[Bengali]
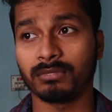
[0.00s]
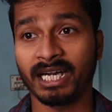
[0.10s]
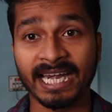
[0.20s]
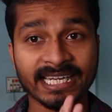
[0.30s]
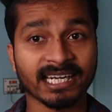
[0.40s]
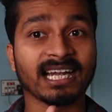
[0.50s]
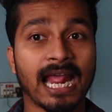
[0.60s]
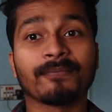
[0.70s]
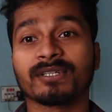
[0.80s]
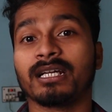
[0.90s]
ক্রেডিট কার্ডের
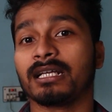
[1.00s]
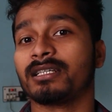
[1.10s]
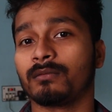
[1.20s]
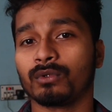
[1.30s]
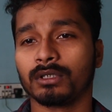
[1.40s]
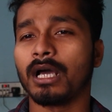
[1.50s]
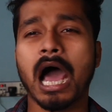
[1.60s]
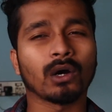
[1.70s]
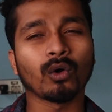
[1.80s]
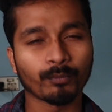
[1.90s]
অ্যাপসটা আছে এর মধ্যে
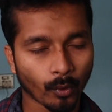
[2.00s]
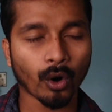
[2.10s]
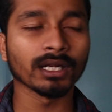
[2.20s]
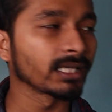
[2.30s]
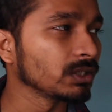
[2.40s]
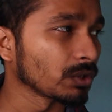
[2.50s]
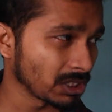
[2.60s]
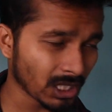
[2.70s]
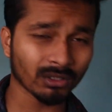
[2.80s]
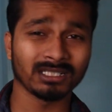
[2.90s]
আরও অনেক কিছু আছে
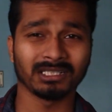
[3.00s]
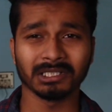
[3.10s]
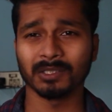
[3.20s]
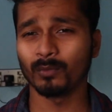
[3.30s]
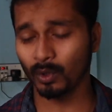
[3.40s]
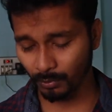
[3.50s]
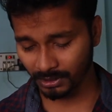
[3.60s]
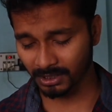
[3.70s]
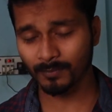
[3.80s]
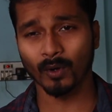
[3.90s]
যাক যেতে যেতে বলবো
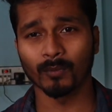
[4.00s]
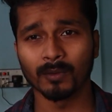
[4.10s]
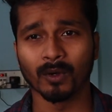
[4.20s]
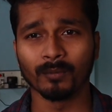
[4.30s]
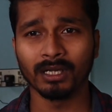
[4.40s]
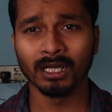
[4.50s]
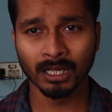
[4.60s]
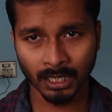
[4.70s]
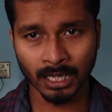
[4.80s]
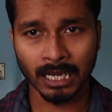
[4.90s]
কী কী প্রবলেম হবে
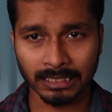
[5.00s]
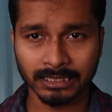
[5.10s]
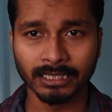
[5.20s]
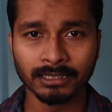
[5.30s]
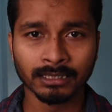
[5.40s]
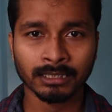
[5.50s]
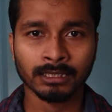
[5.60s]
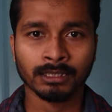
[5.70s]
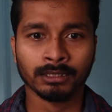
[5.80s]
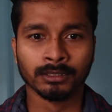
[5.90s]
আজকের
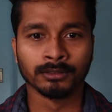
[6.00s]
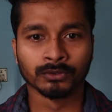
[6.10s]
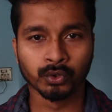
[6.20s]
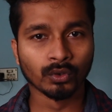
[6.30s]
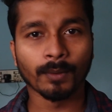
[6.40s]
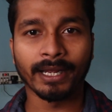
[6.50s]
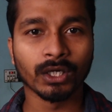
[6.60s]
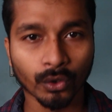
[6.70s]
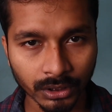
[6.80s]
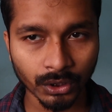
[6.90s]
শুরুটা ব্যাড
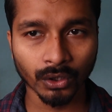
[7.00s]
নোট দিয়ে